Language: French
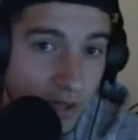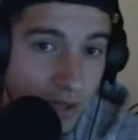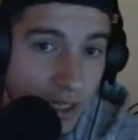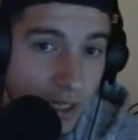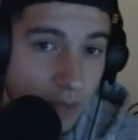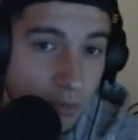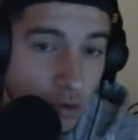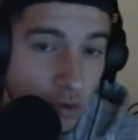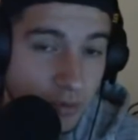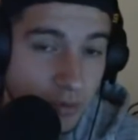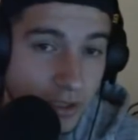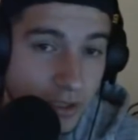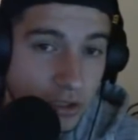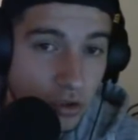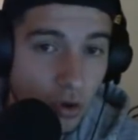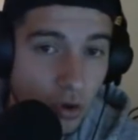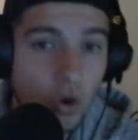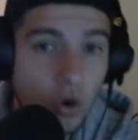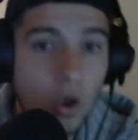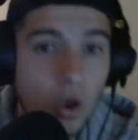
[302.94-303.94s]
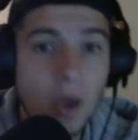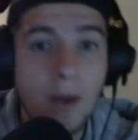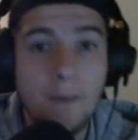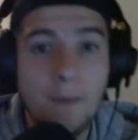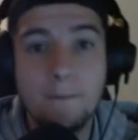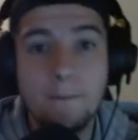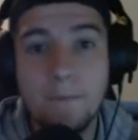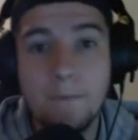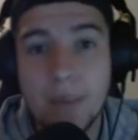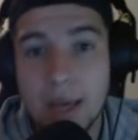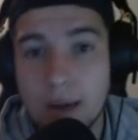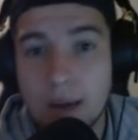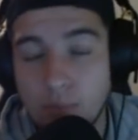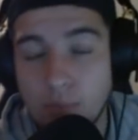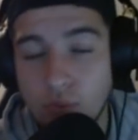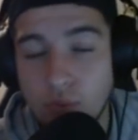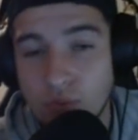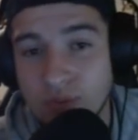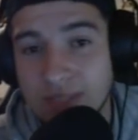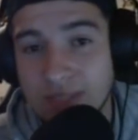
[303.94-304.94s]
de la prospection, mais en
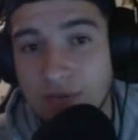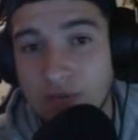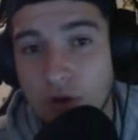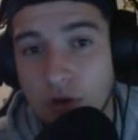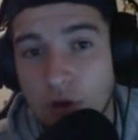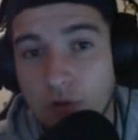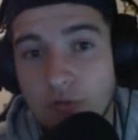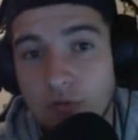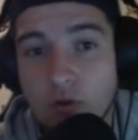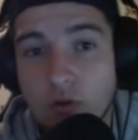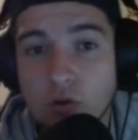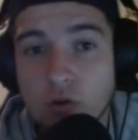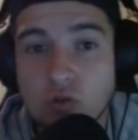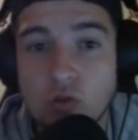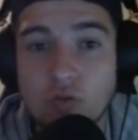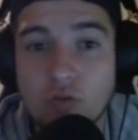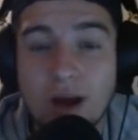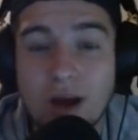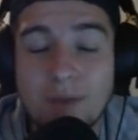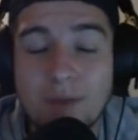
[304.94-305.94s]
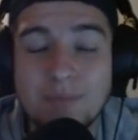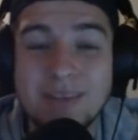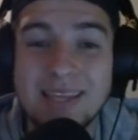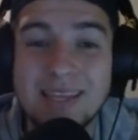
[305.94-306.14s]
plus d'avoir une force de frappe